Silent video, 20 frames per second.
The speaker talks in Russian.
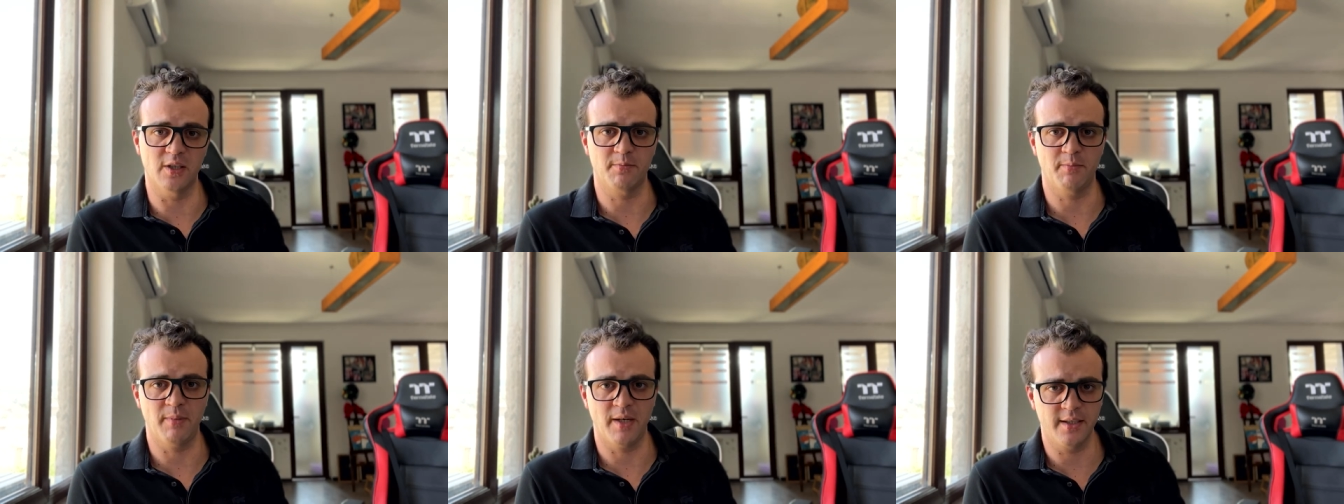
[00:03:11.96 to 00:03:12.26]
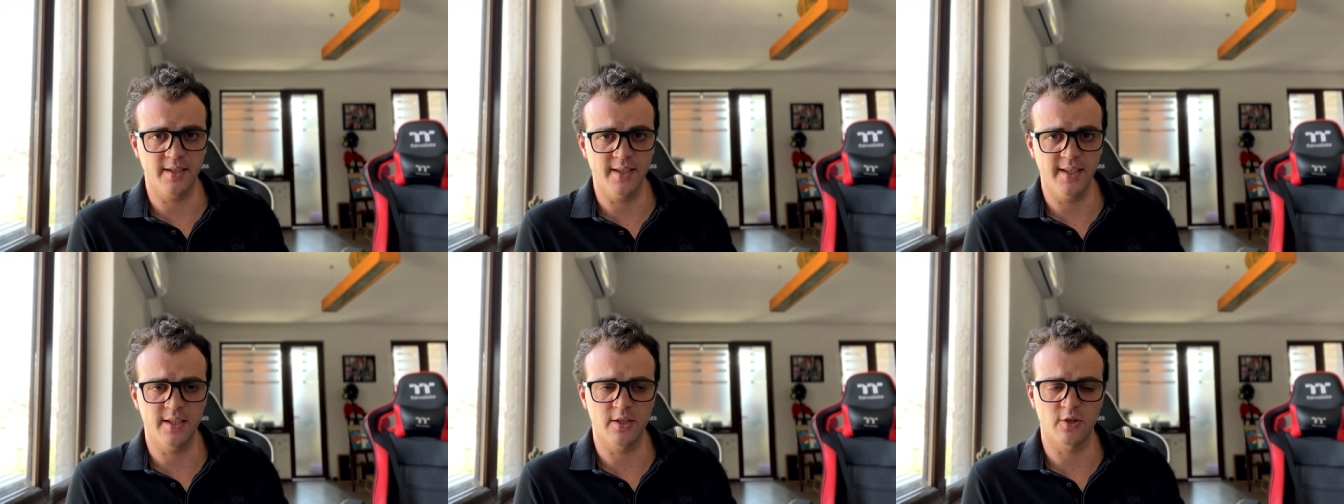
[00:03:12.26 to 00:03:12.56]

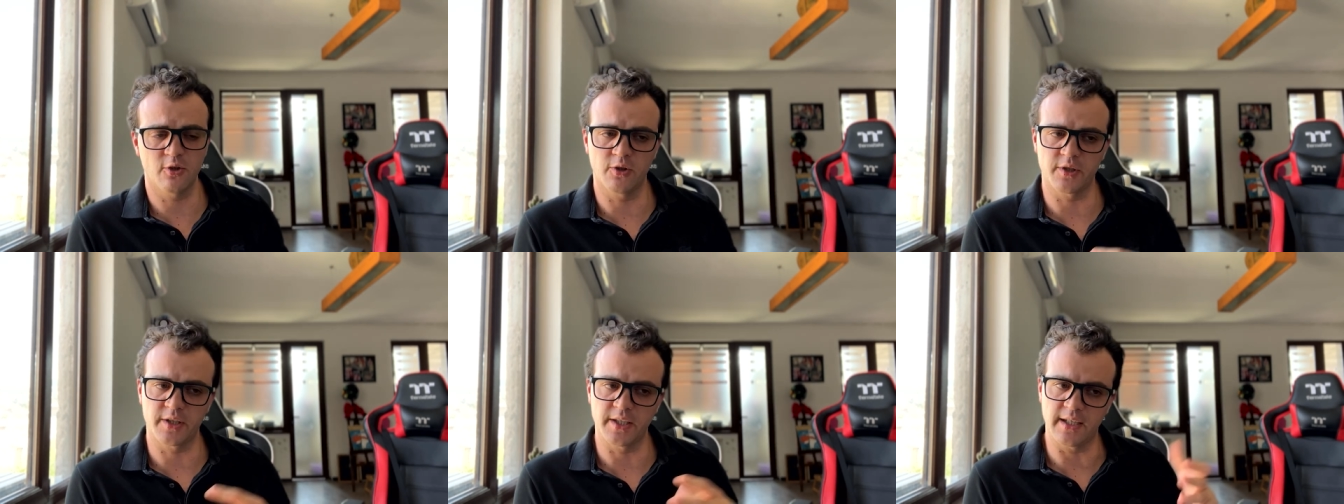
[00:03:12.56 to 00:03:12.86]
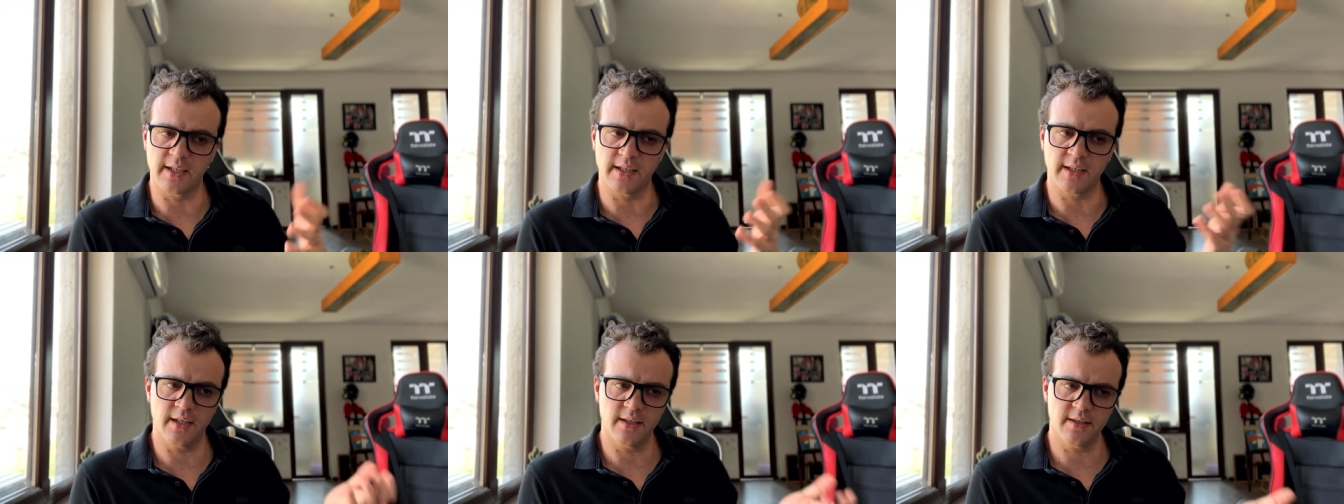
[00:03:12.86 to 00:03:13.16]
падает, то
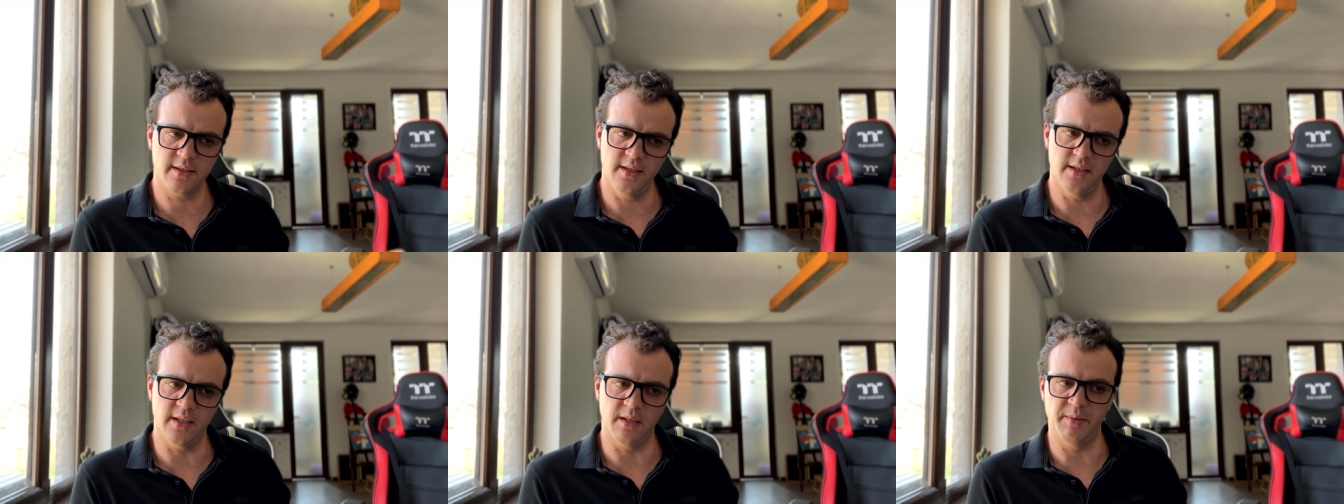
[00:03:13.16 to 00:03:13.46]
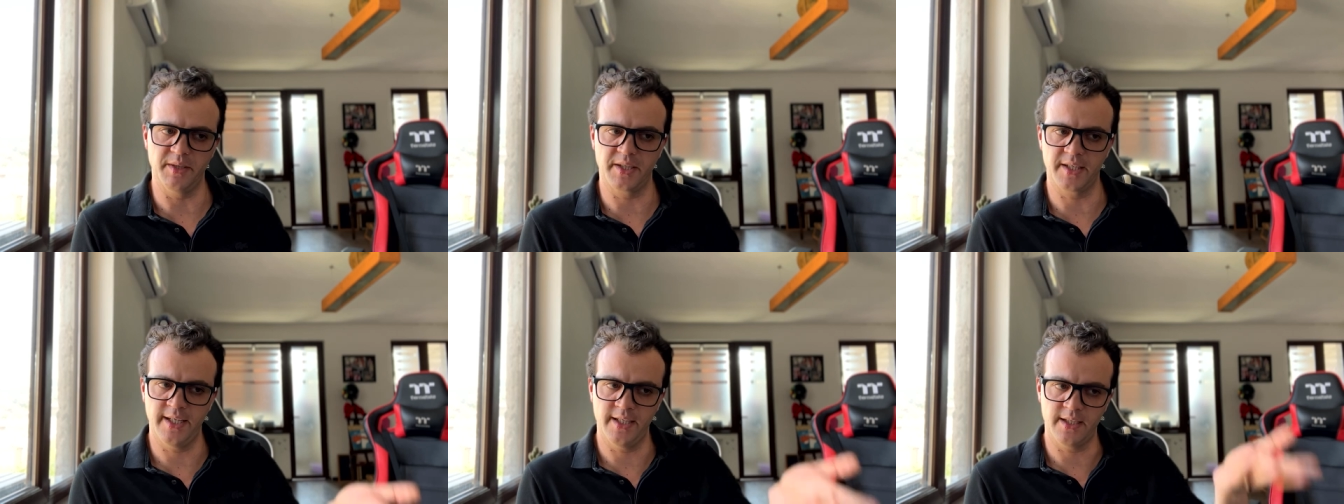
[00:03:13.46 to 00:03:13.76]
рынок акций
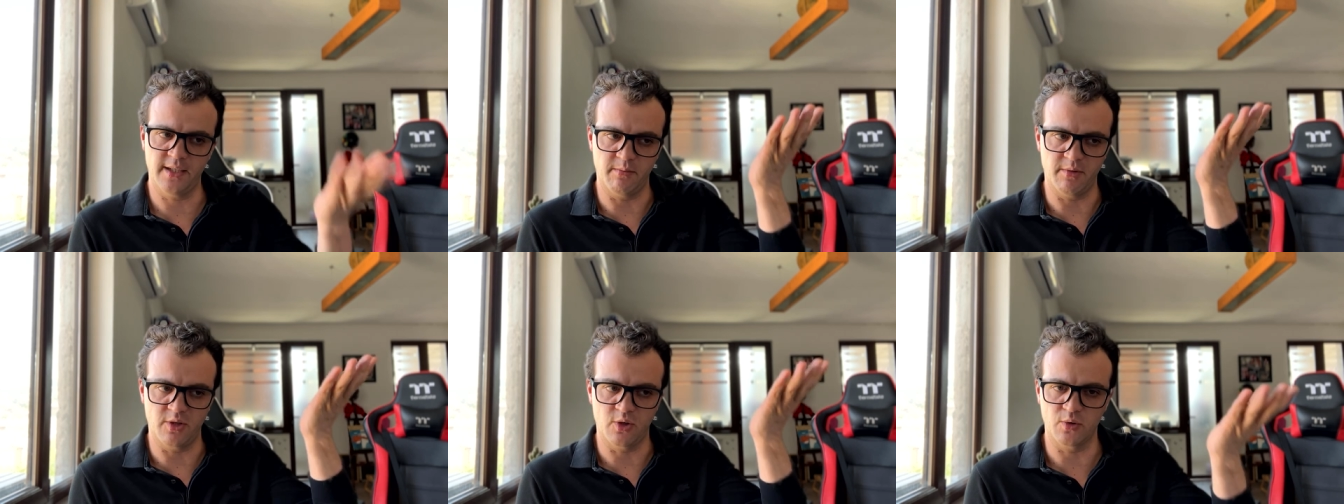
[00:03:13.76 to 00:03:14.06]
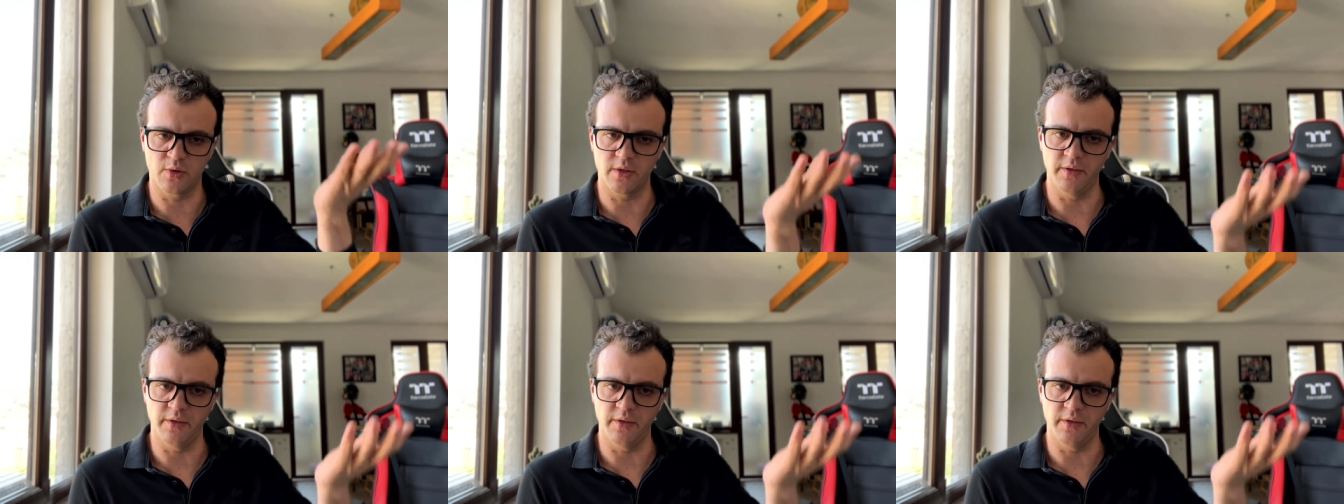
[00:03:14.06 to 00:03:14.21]
набирает обороты